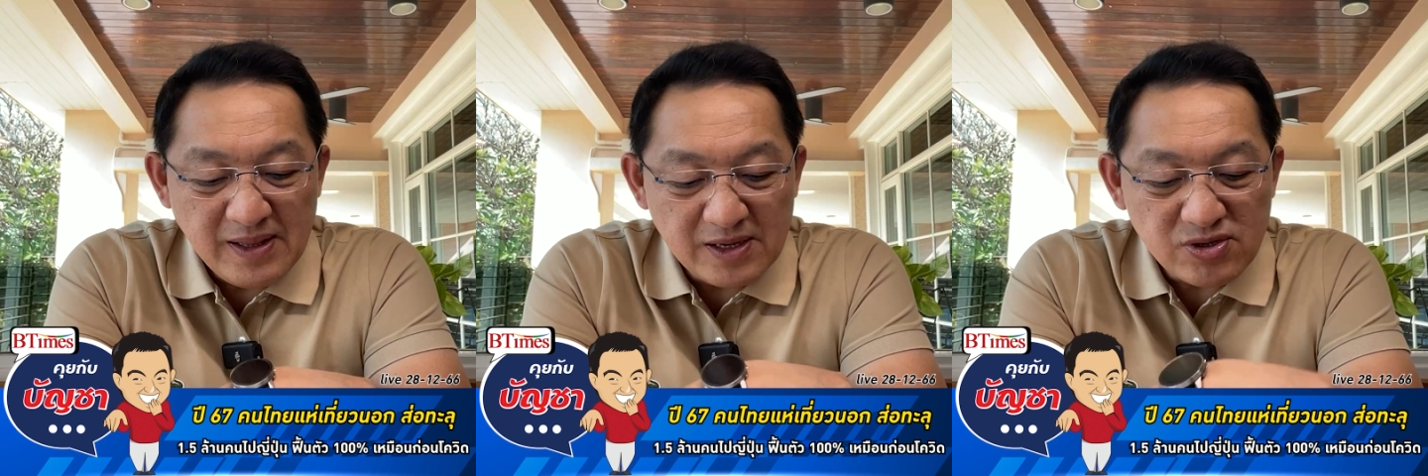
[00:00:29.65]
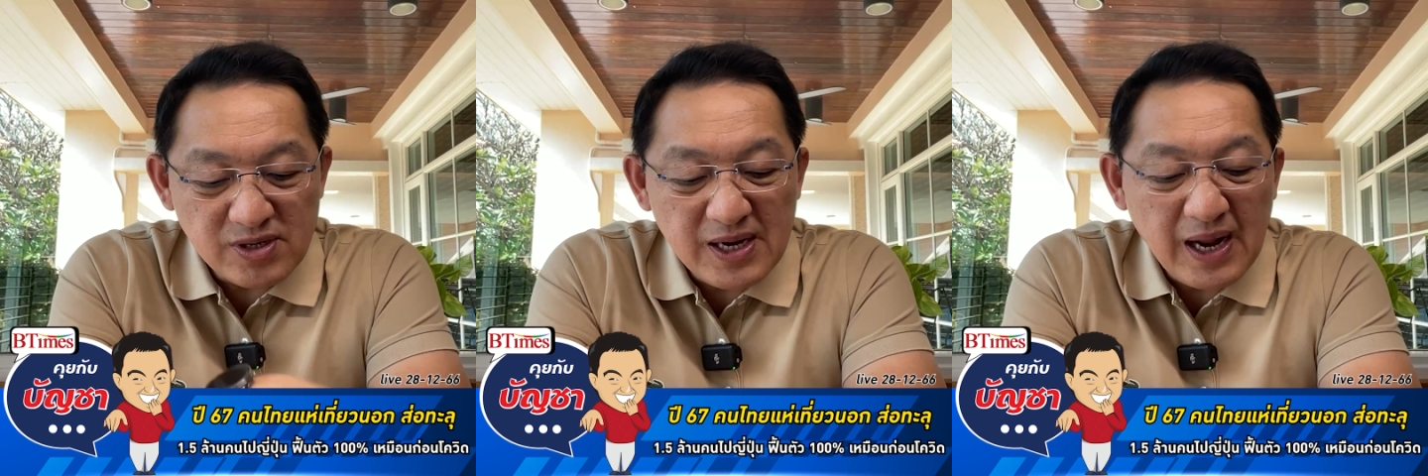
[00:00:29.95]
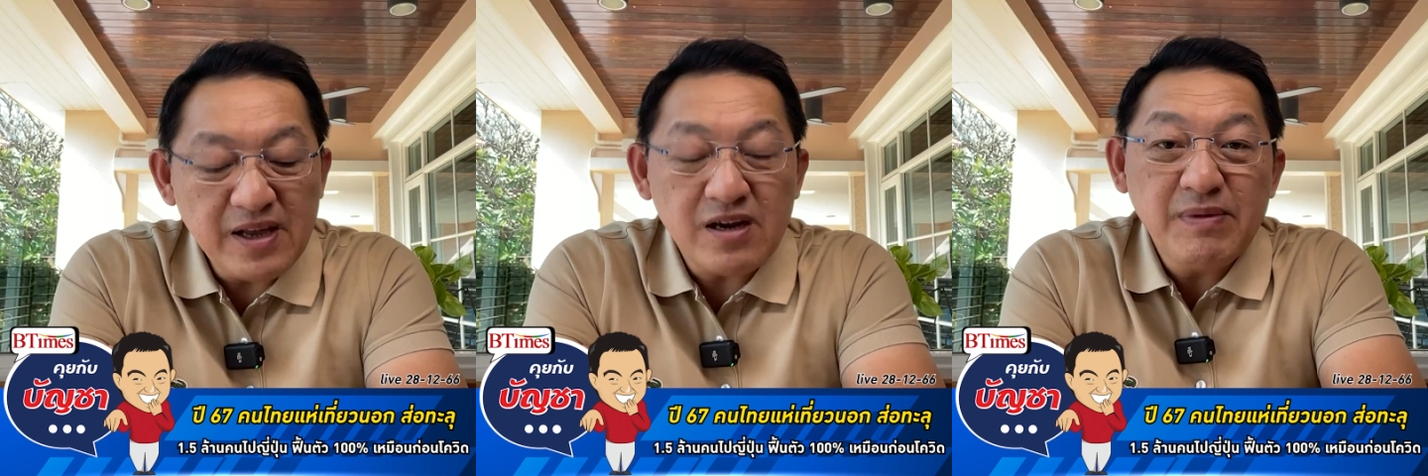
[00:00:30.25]
แต่จนถึง
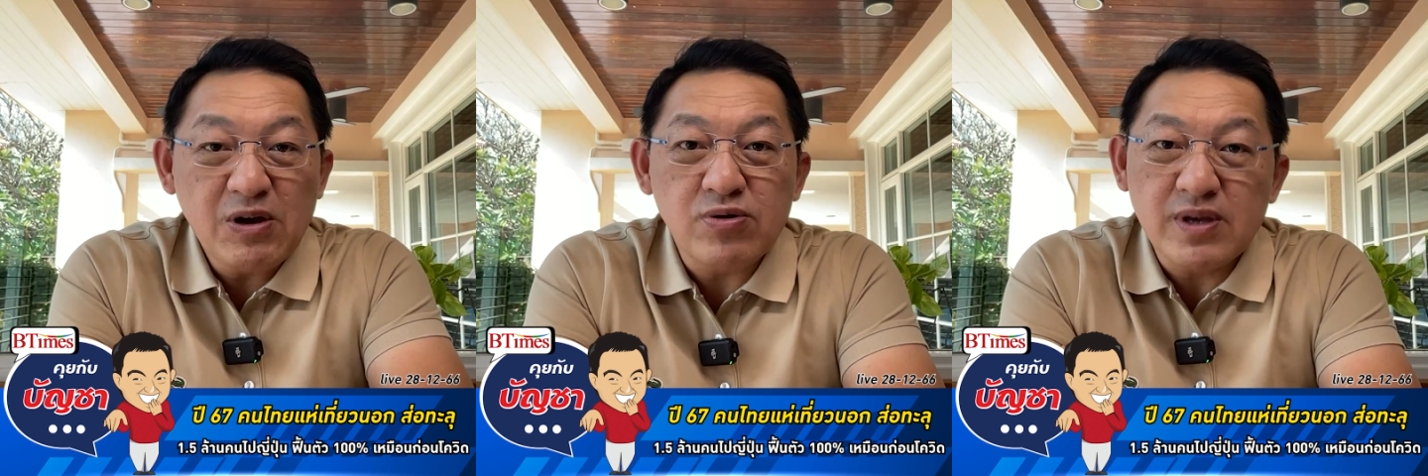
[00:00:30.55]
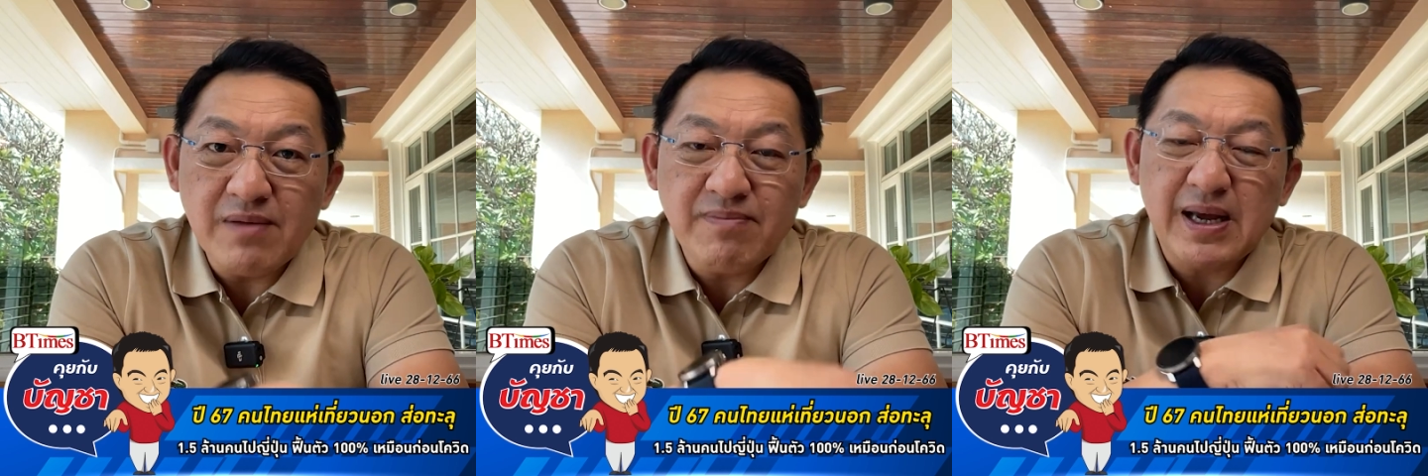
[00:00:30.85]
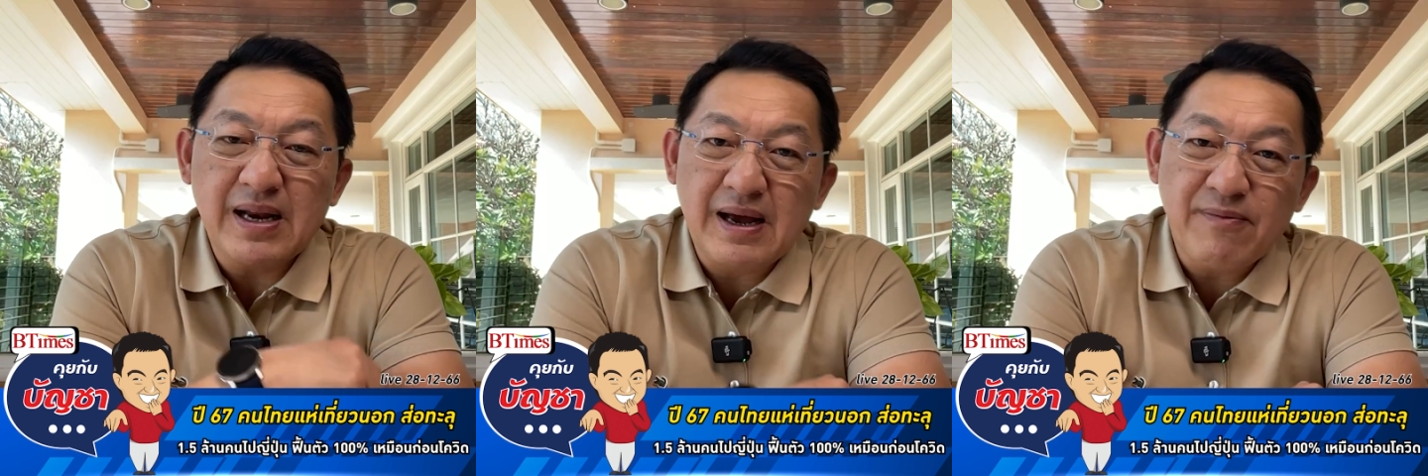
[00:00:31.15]
ขาะนี้ก็มีคนคิดเหมื
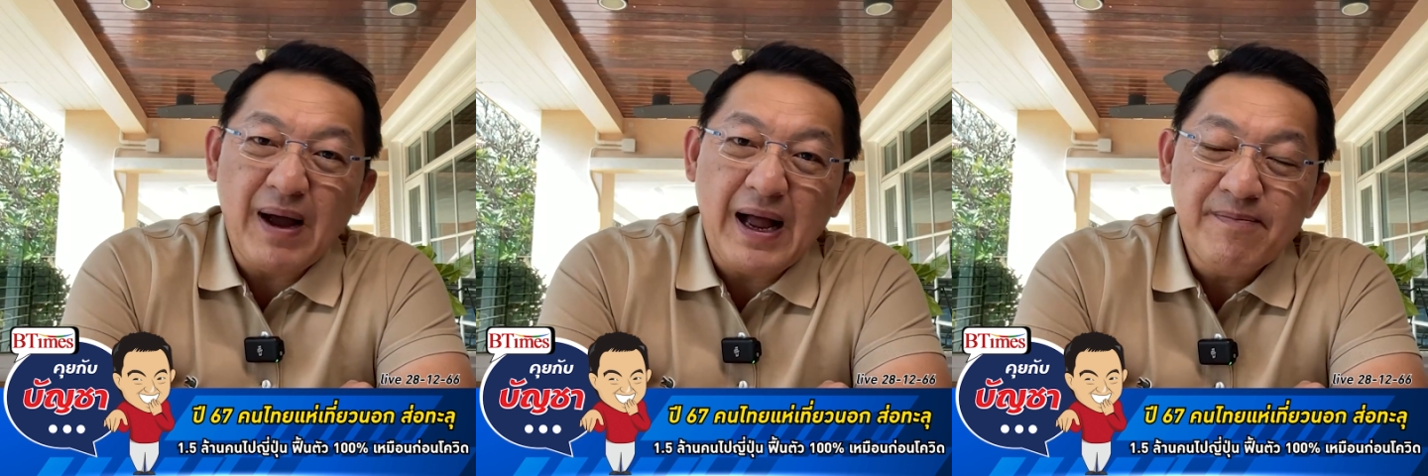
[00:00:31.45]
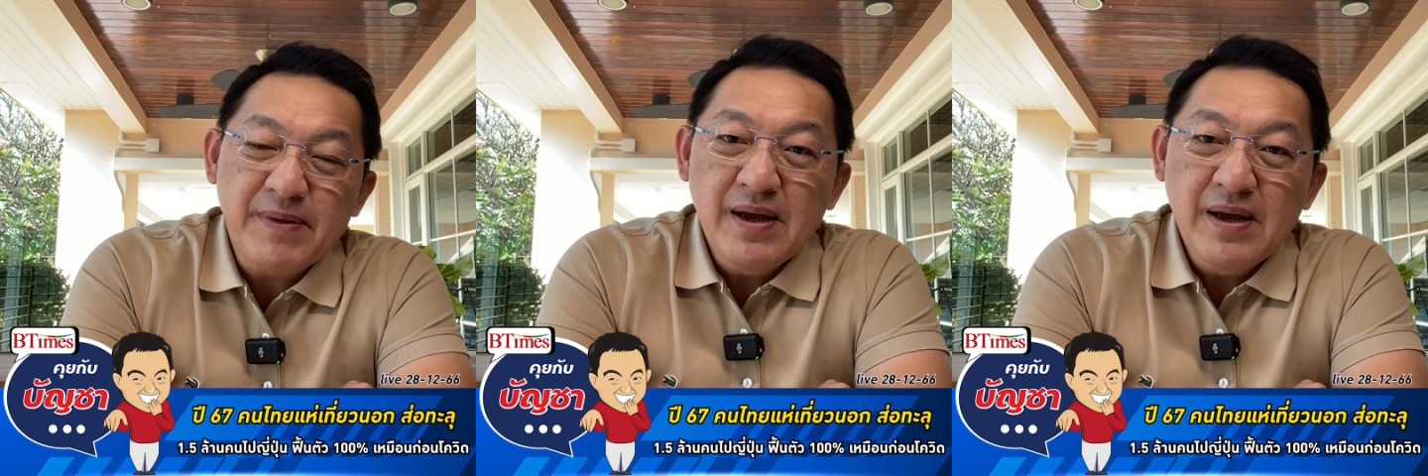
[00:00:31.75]
อนกันนะครับ ว่า